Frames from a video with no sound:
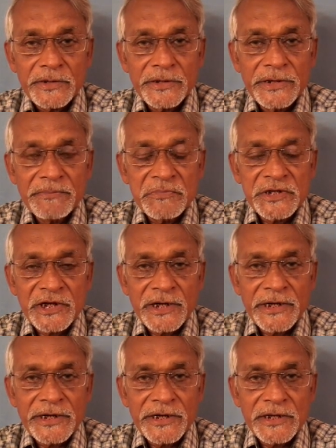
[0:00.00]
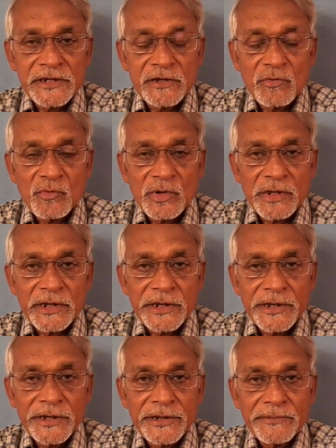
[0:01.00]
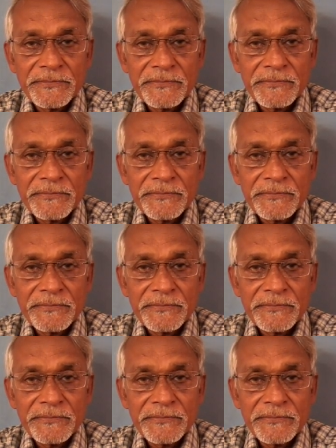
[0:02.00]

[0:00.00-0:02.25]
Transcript: दीप जलाने की ज़रूरत नहीं है